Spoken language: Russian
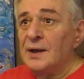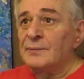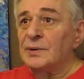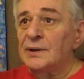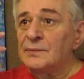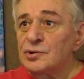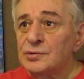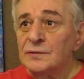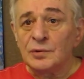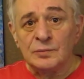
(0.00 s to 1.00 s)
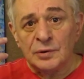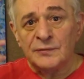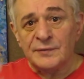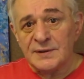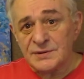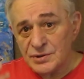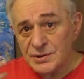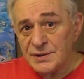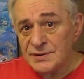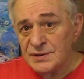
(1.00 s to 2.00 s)
Потому что в любой фазе
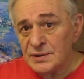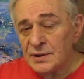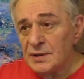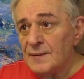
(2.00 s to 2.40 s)
жизни